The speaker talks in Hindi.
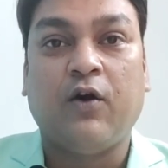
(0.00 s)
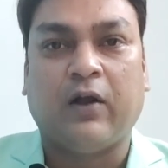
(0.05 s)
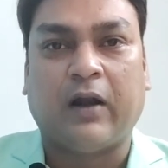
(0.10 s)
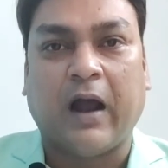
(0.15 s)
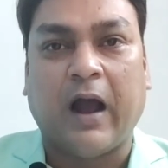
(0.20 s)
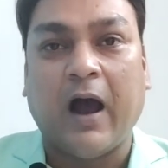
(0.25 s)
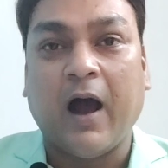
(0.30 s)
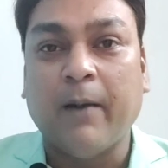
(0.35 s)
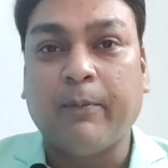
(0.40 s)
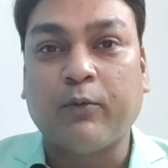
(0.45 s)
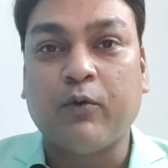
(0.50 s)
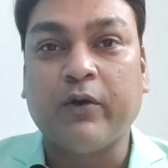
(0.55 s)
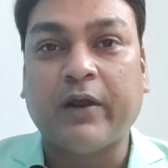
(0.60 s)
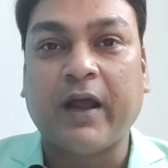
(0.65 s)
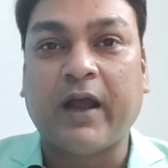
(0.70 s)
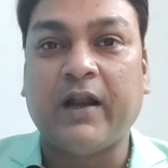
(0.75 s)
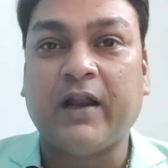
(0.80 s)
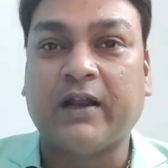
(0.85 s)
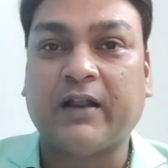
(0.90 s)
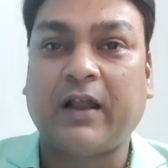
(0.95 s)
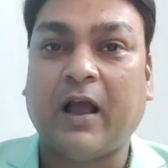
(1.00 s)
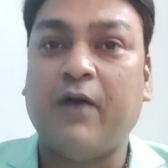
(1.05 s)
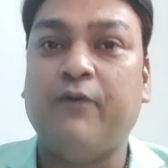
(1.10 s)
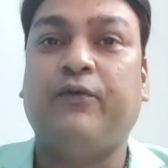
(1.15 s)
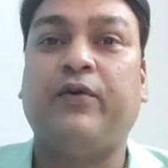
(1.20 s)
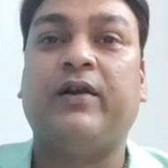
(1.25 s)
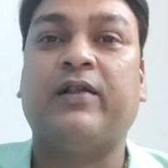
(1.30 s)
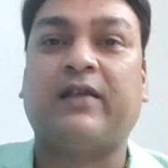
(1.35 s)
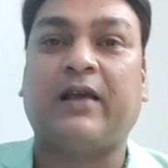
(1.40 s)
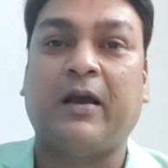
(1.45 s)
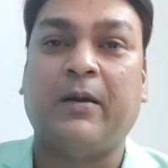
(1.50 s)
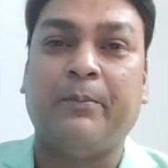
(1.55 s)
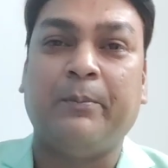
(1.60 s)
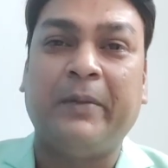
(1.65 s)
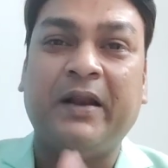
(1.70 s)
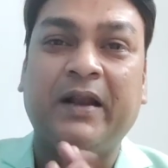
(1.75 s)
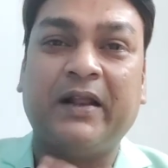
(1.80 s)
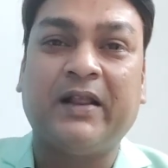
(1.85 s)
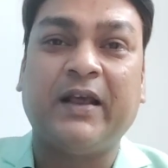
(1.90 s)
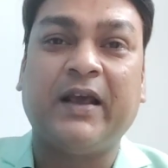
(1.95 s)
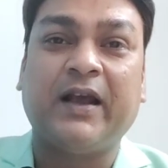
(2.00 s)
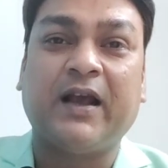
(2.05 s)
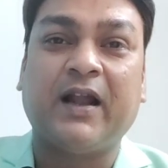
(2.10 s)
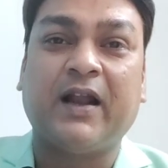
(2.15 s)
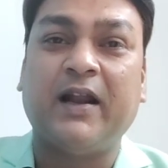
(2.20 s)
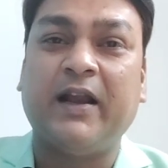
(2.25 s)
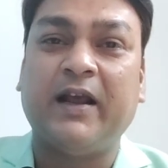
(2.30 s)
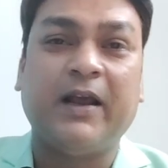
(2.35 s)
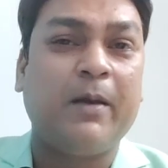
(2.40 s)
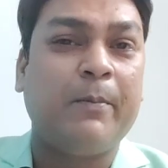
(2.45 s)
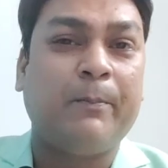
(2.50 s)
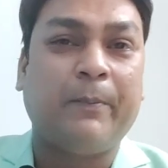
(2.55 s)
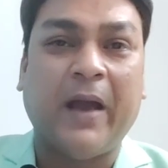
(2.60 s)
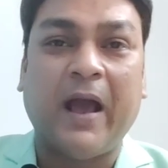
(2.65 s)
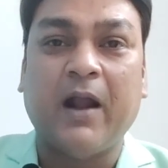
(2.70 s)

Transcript: और आपको क्या लगता है फिर से हम मिन्नतें कर लेंगे